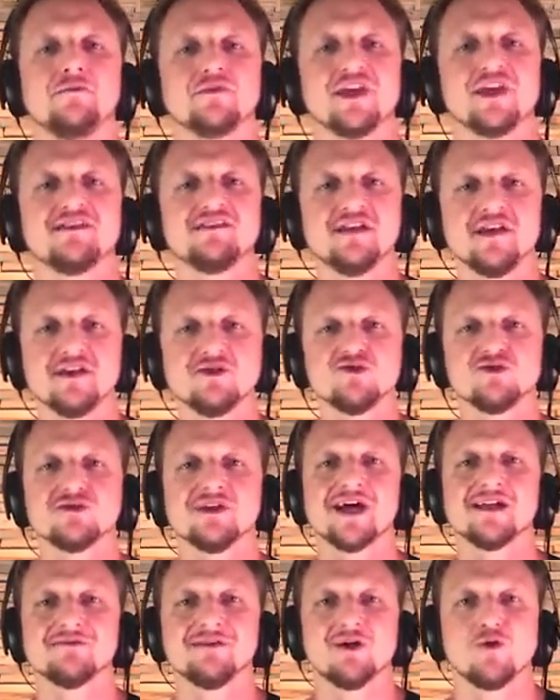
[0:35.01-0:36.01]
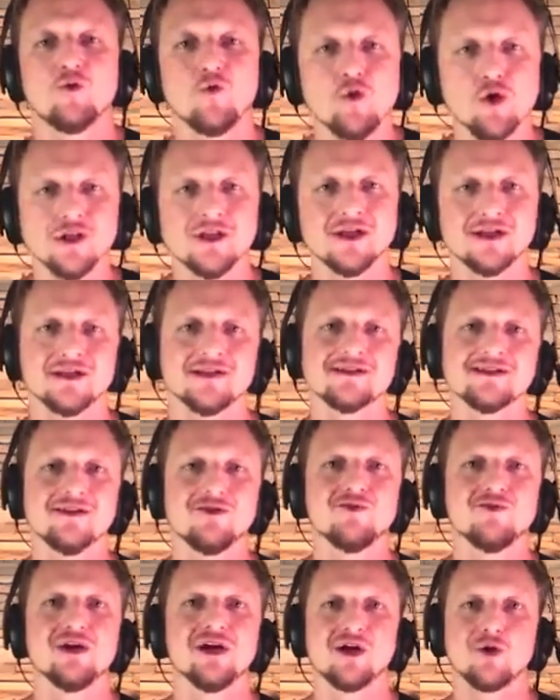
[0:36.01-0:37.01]
Esse resultado da
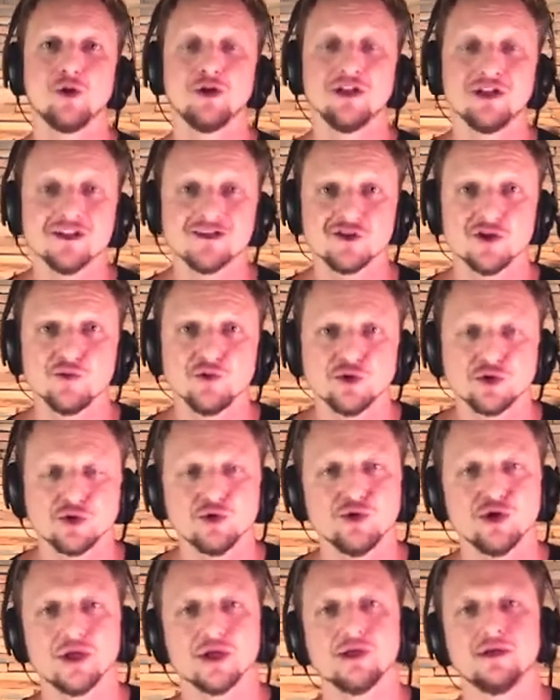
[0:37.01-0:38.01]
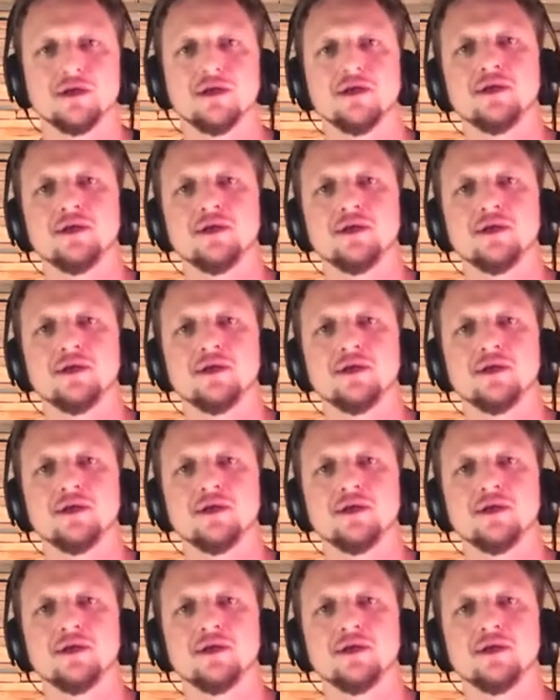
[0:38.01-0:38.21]
coordenação, coordenação motora.